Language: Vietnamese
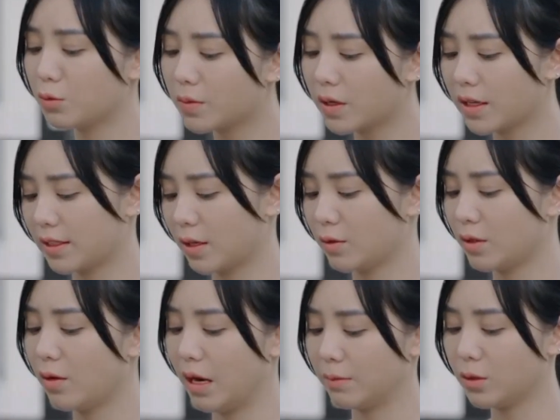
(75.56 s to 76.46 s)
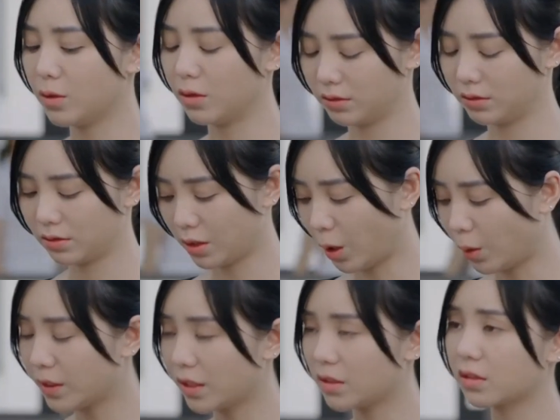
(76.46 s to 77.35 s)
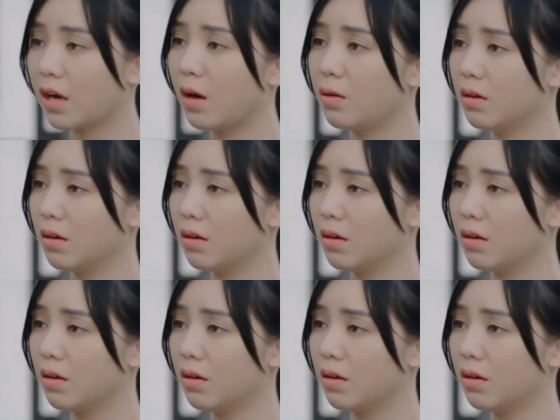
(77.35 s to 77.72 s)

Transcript: Ông giúp đỡ nhà cháu nhiều lắm rồi Cháu không nhận được